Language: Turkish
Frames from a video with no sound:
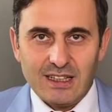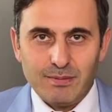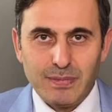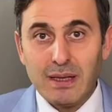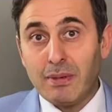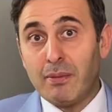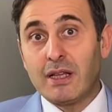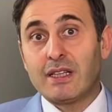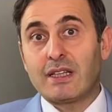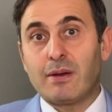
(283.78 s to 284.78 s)
Bilmem
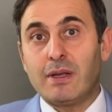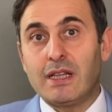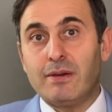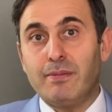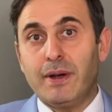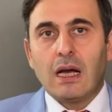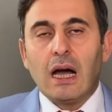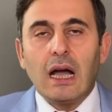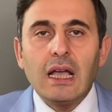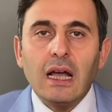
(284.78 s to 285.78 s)
anlatabildim mi?
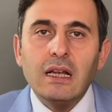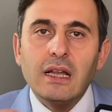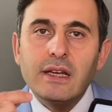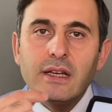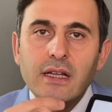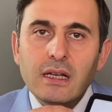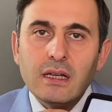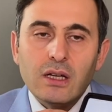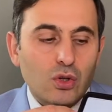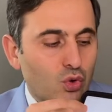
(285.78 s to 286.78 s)
Hayallerini
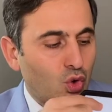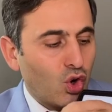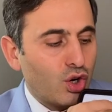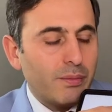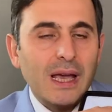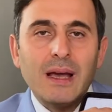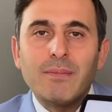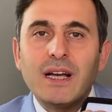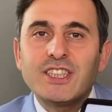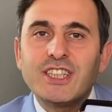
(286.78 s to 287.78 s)
görmeye
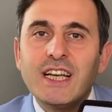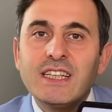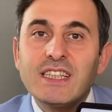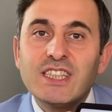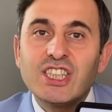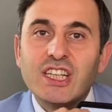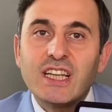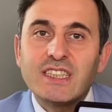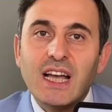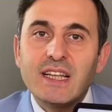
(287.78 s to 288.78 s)
başlayınca da
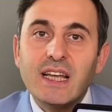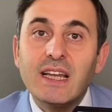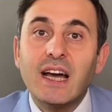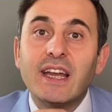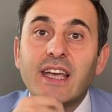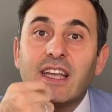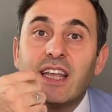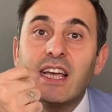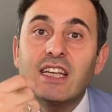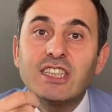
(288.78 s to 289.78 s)
zaten harekete
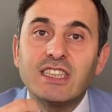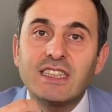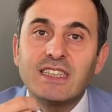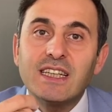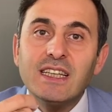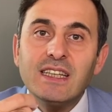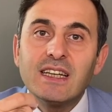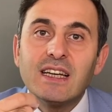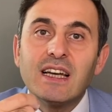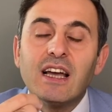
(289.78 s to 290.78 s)
geçeceksin
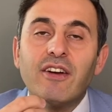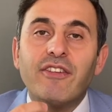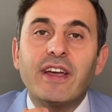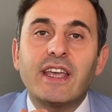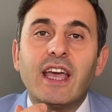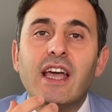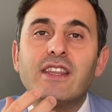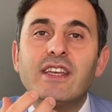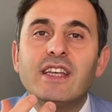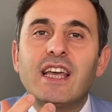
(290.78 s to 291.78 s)
ve
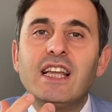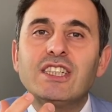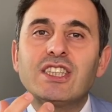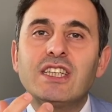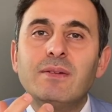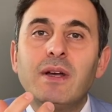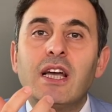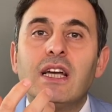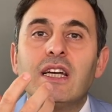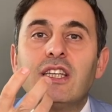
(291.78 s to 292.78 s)
kendini geliştirip
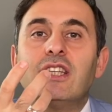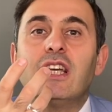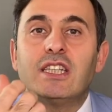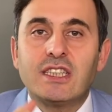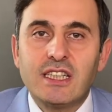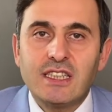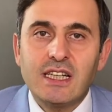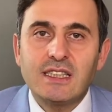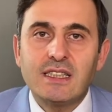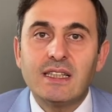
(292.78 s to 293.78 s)

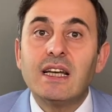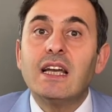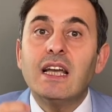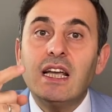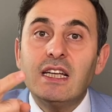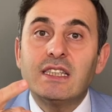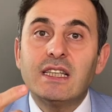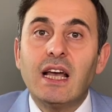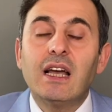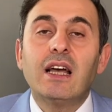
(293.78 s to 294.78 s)
değiştireceksin.
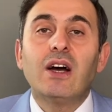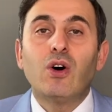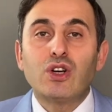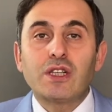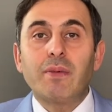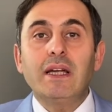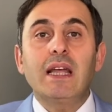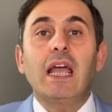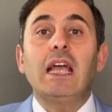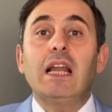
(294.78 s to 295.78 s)
İşte o zaman
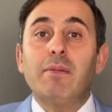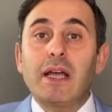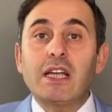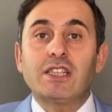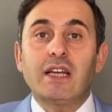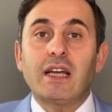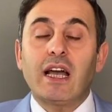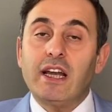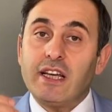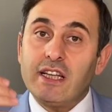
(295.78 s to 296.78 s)
eyleme geçerek,
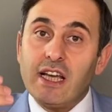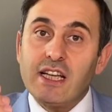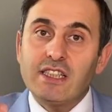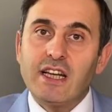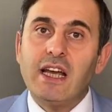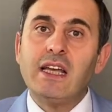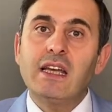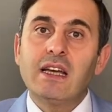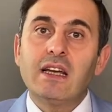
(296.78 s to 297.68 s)
harekete geçerek